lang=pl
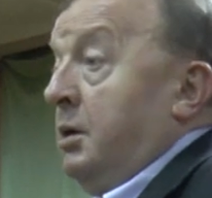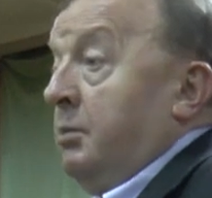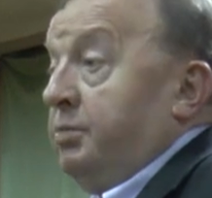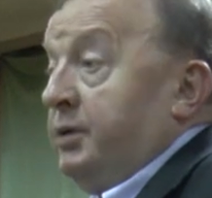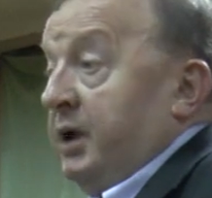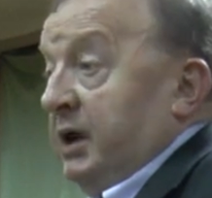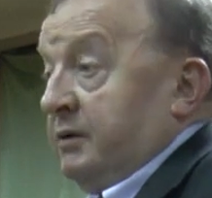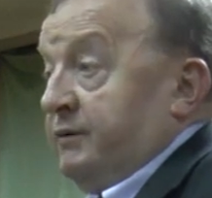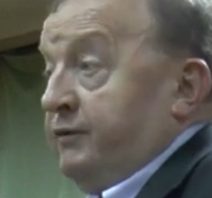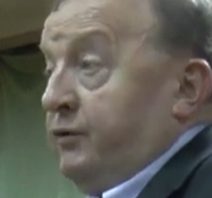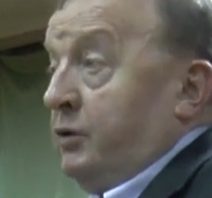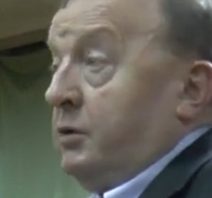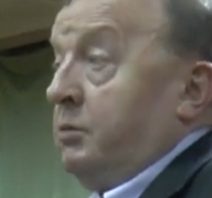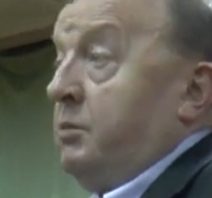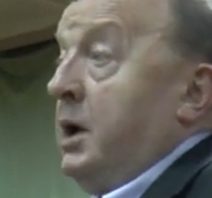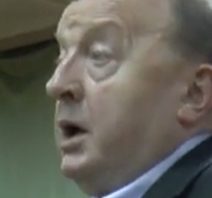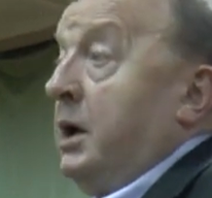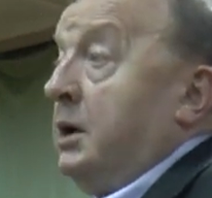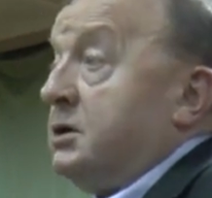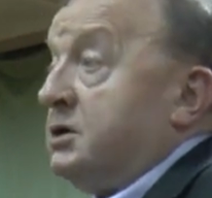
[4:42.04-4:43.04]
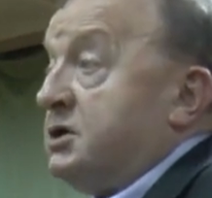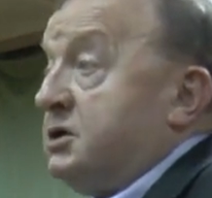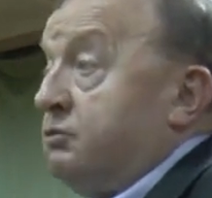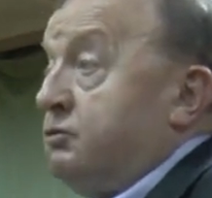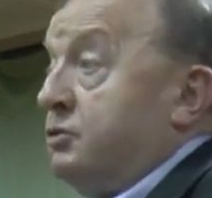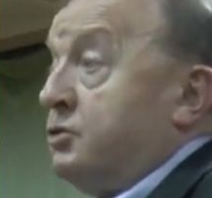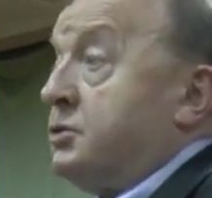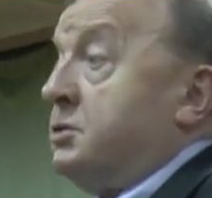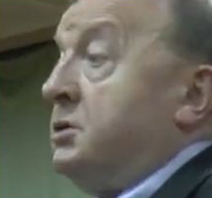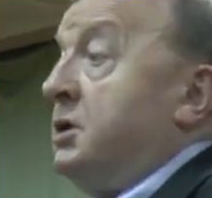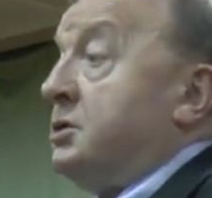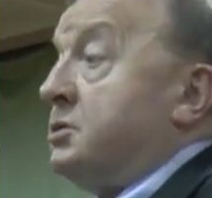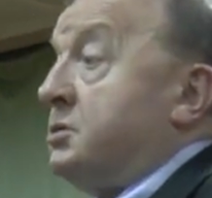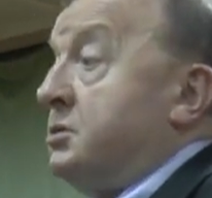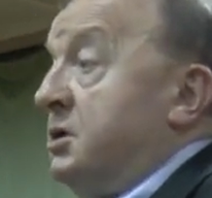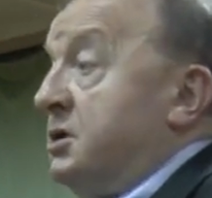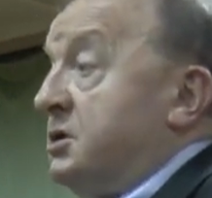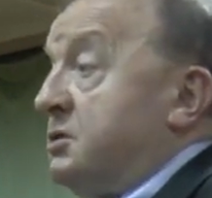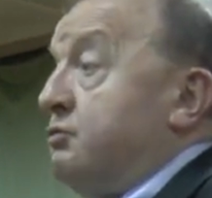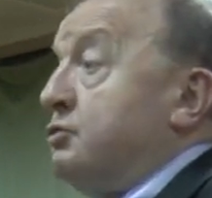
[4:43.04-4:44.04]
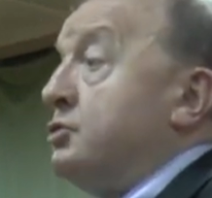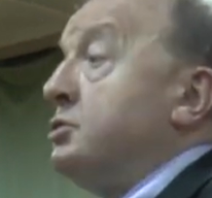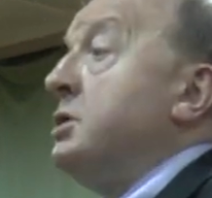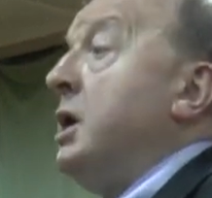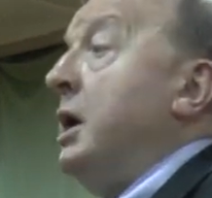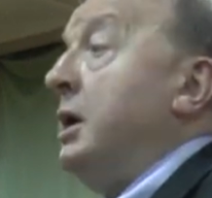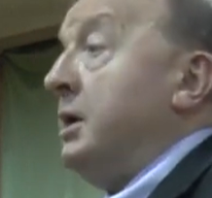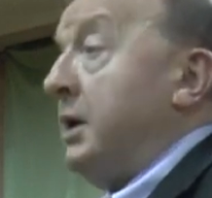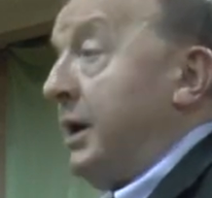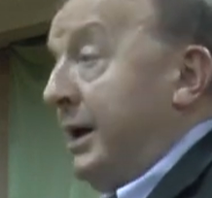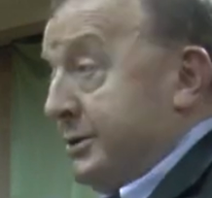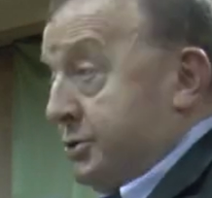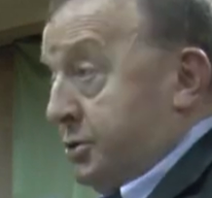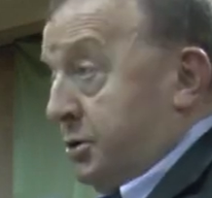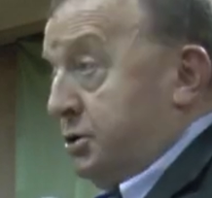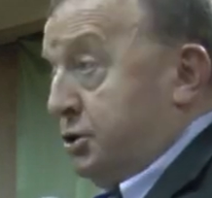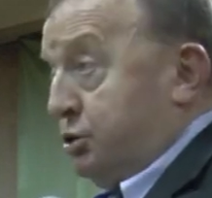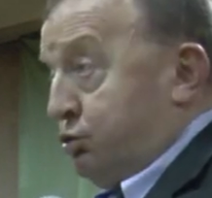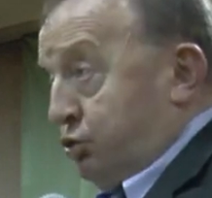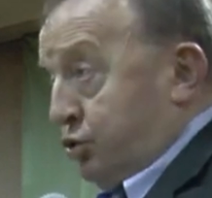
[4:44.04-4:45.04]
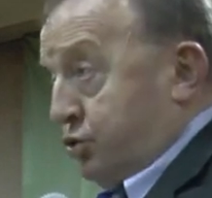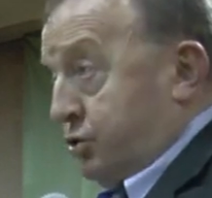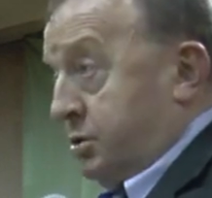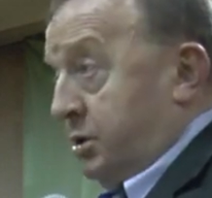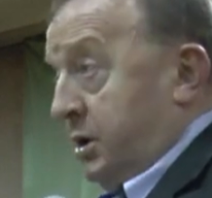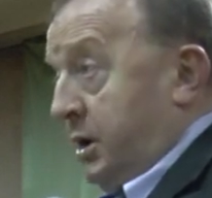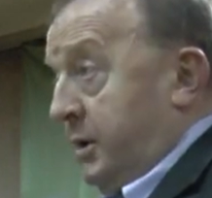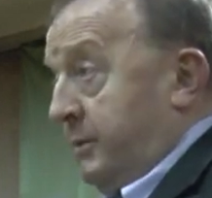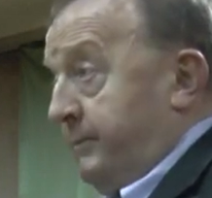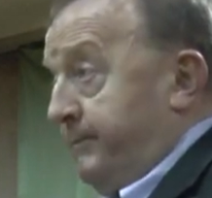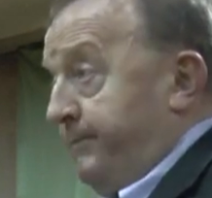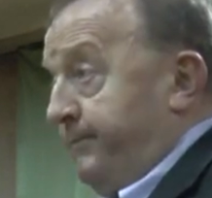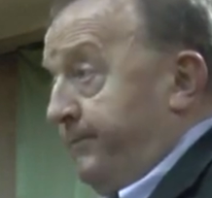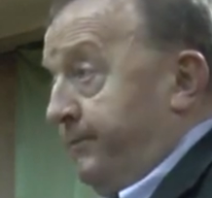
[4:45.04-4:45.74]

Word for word: Platforma słusznie czy niesłusznie, ale raczej słusznie,